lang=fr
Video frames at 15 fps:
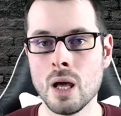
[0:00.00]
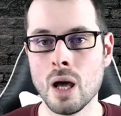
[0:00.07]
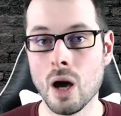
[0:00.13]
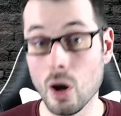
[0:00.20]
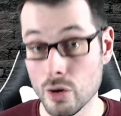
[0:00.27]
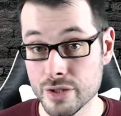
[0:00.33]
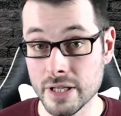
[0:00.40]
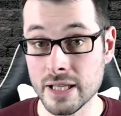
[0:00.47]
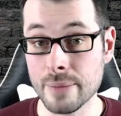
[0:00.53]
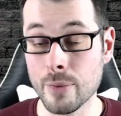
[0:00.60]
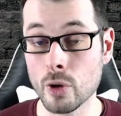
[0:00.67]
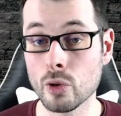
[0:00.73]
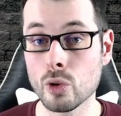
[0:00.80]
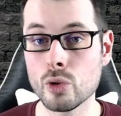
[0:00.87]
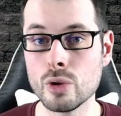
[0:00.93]
En cette
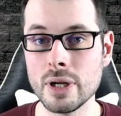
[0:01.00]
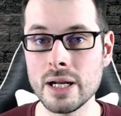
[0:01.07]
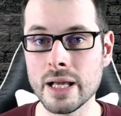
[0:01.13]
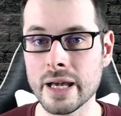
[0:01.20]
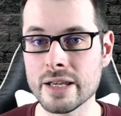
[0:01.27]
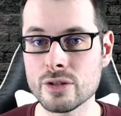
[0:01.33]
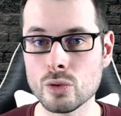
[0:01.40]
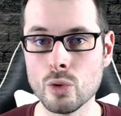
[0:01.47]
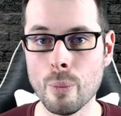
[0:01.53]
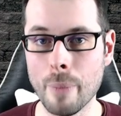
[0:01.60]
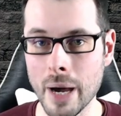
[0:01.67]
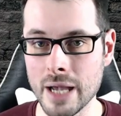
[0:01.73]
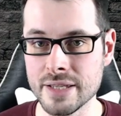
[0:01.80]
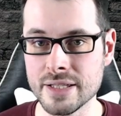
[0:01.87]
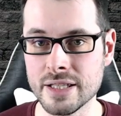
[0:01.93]
époque reculée, l'érection de
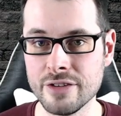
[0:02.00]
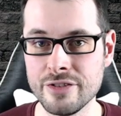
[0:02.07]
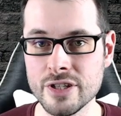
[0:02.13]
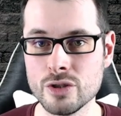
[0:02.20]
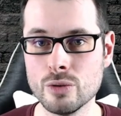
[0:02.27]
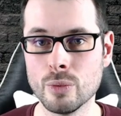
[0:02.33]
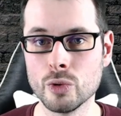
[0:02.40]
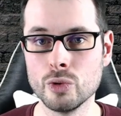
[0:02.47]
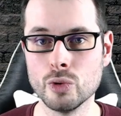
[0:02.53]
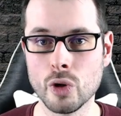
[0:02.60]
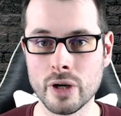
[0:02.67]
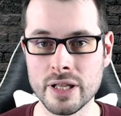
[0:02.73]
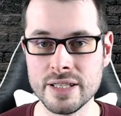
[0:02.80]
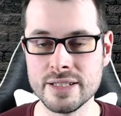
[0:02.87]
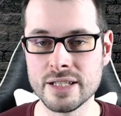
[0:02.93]
pareils édifices demande une
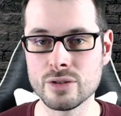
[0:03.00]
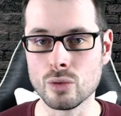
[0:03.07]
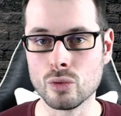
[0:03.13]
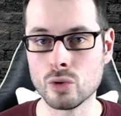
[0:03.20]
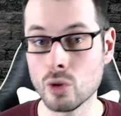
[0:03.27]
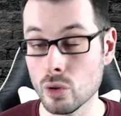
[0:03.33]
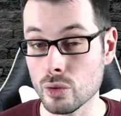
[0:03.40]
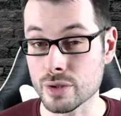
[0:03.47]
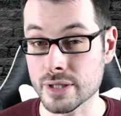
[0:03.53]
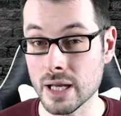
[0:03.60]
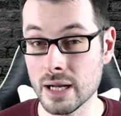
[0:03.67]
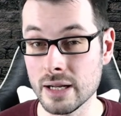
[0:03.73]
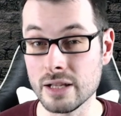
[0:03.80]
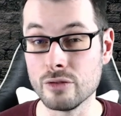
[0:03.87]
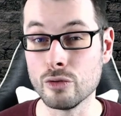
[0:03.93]
organisation
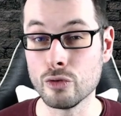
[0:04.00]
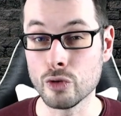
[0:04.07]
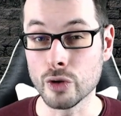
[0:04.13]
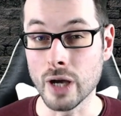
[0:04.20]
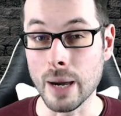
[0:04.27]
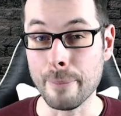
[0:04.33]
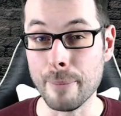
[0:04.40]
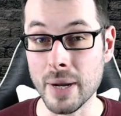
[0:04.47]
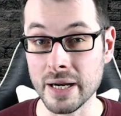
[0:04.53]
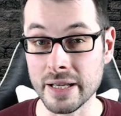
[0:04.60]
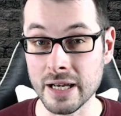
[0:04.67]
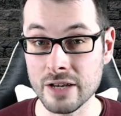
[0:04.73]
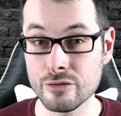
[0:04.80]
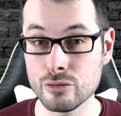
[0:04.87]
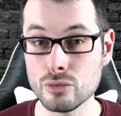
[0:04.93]
colossale et il vous faudra
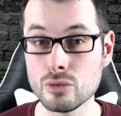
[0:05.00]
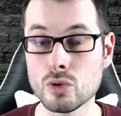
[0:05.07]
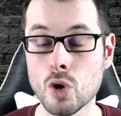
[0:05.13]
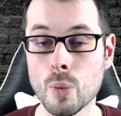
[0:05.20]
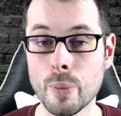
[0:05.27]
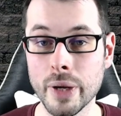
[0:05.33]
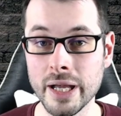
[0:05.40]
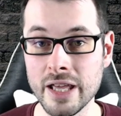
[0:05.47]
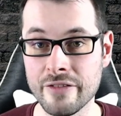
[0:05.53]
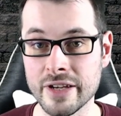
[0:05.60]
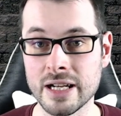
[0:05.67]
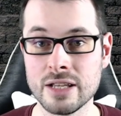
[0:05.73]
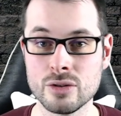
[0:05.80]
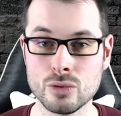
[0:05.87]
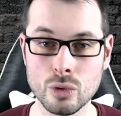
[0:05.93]
malgré vous coopérer
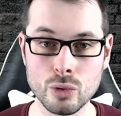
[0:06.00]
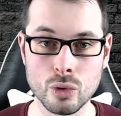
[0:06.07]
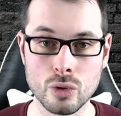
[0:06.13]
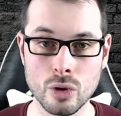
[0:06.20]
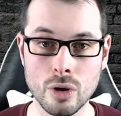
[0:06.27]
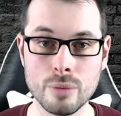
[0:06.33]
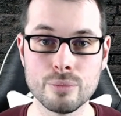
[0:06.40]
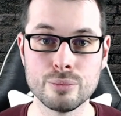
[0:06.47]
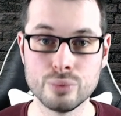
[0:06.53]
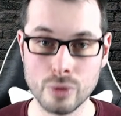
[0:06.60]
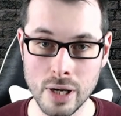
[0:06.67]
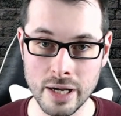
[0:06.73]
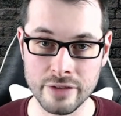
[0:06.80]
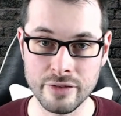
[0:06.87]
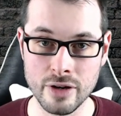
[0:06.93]
avec les autres clans
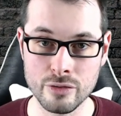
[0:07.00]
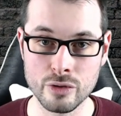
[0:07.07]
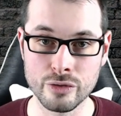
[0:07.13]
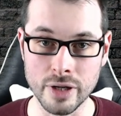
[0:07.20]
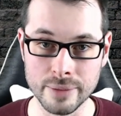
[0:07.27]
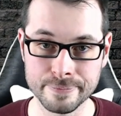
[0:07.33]
pour arriver à vos fins.